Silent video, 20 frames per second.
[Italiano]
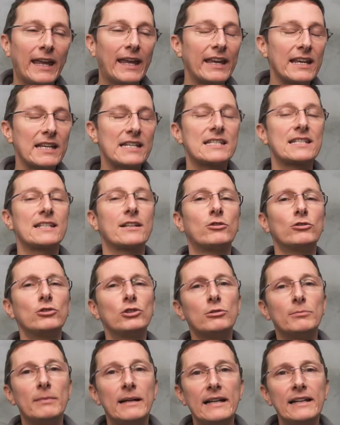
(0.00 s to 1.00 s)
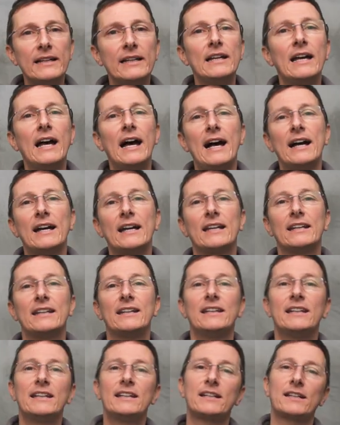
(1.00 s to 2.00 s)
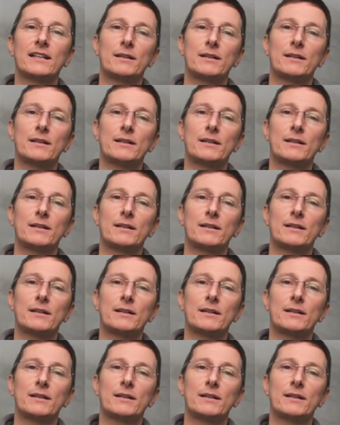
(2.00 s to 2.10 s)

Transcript: che secondo me anche nel